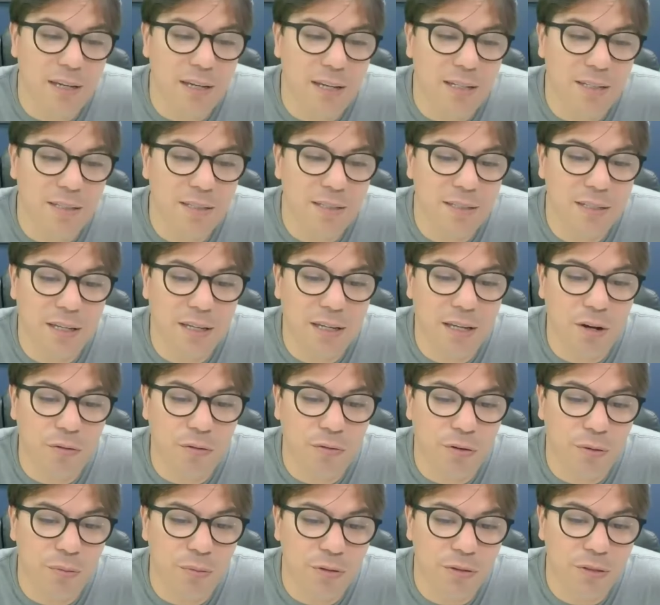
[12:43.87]
esse que
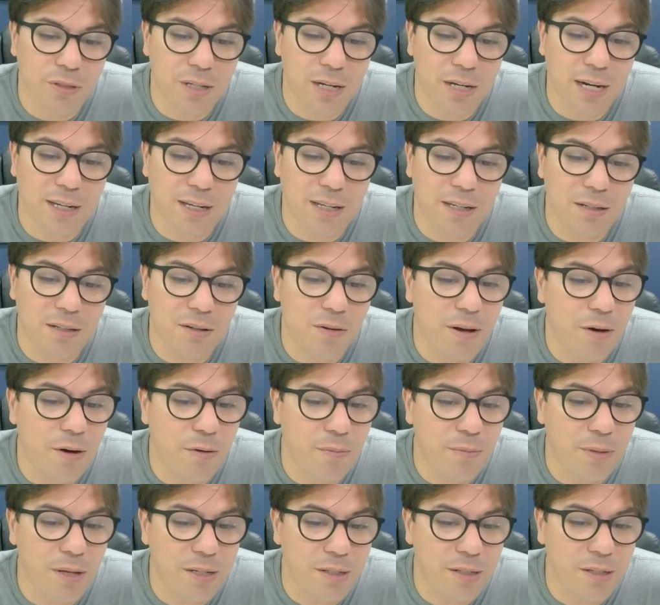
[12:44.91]
eu vou mostrar aqui não é
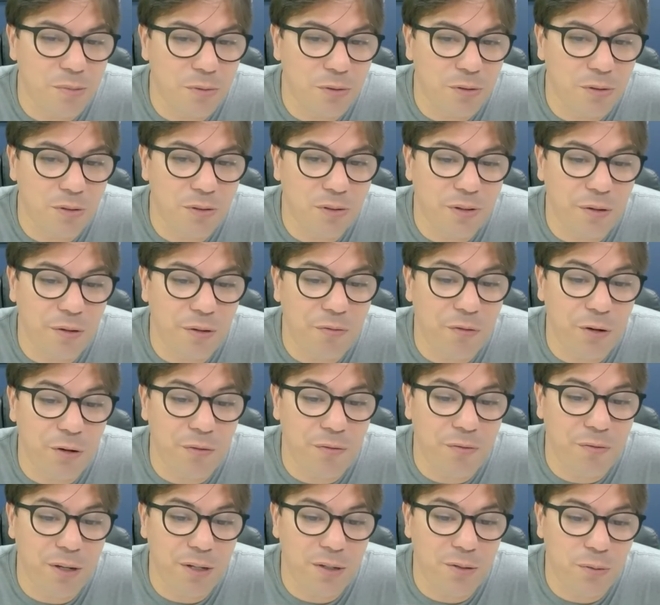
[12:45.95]
o mesmo do que
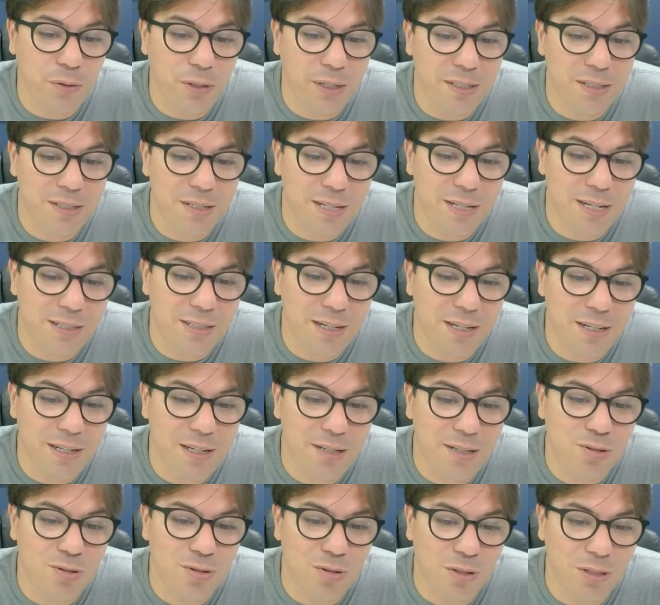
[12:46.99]
foi feito antes das
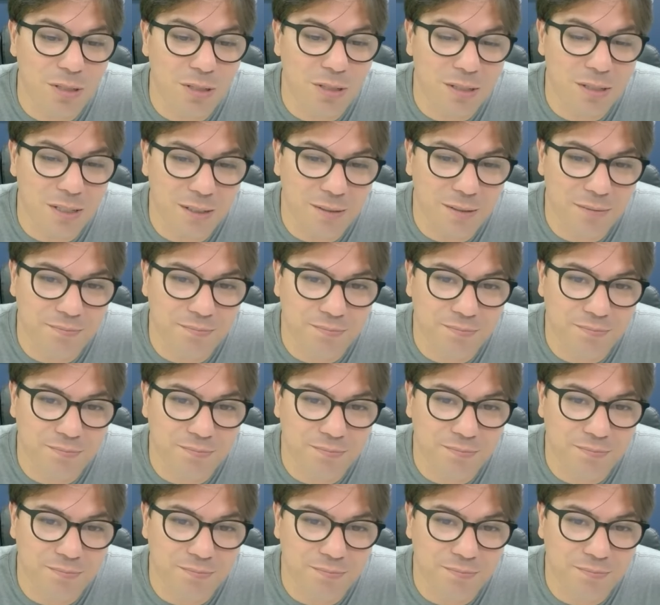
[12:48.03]
eleições, né?